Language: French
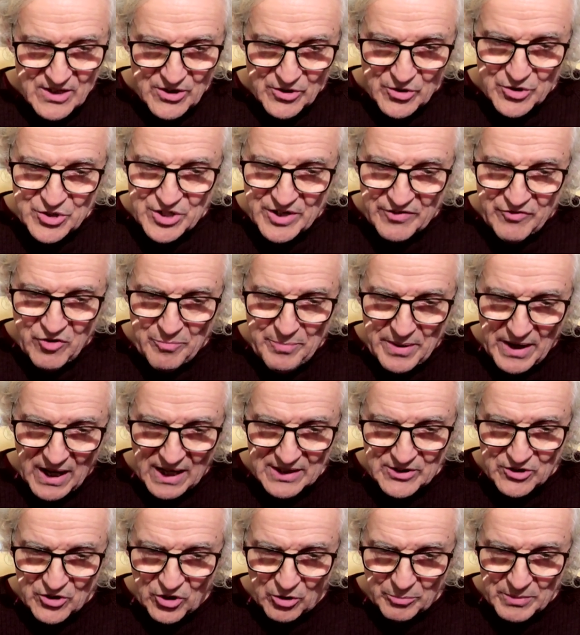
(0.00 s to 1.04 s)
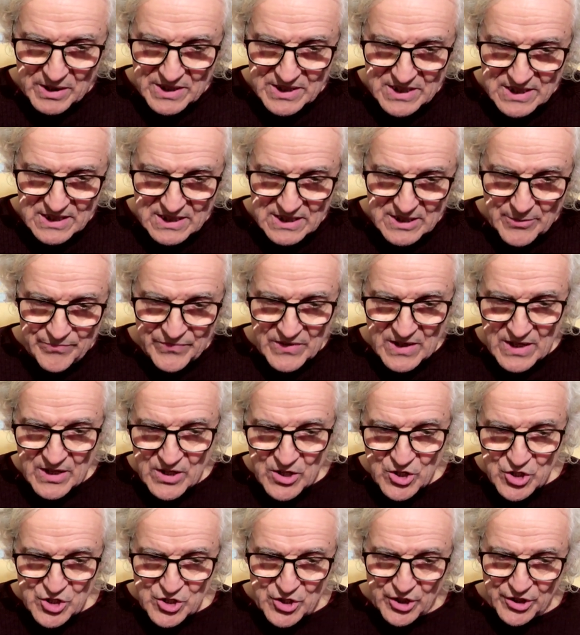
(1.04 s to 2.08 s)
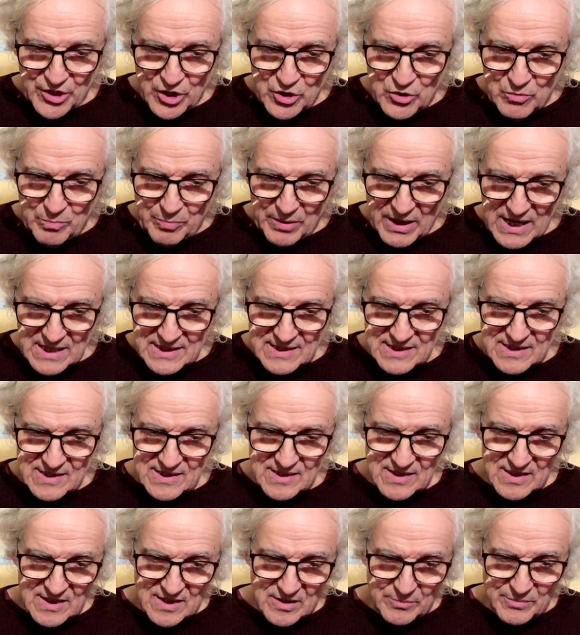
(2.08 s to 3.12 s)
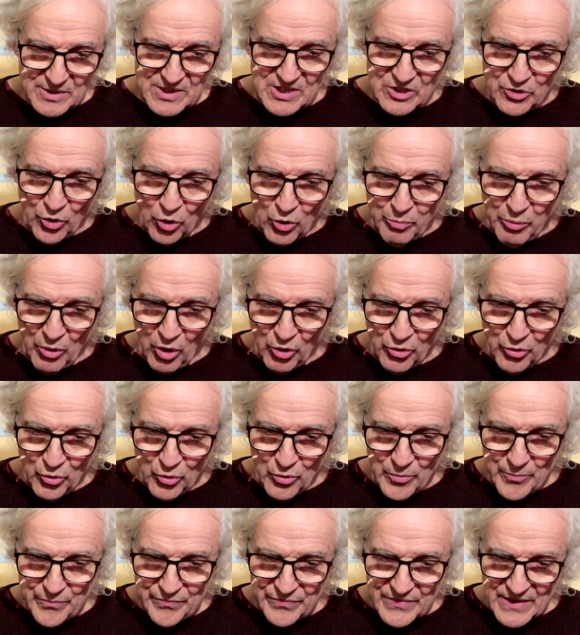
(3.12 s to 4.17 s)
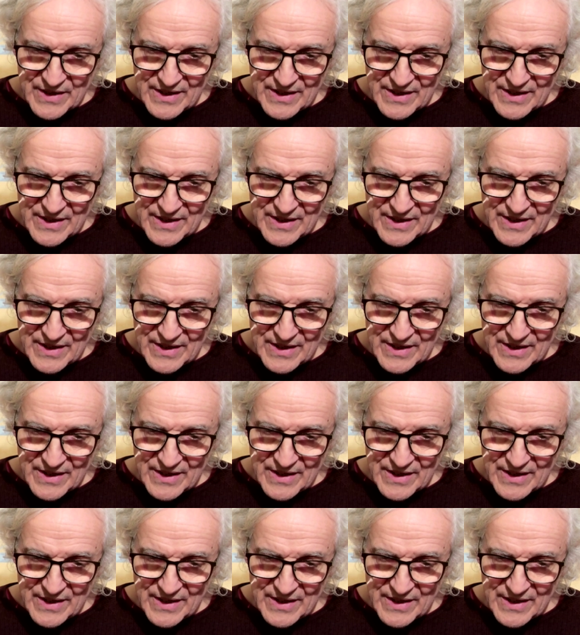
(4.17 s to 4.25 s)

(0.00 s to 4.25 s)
Le chef opérateur m'a dit Je connais une place, mais c'est dans le porno.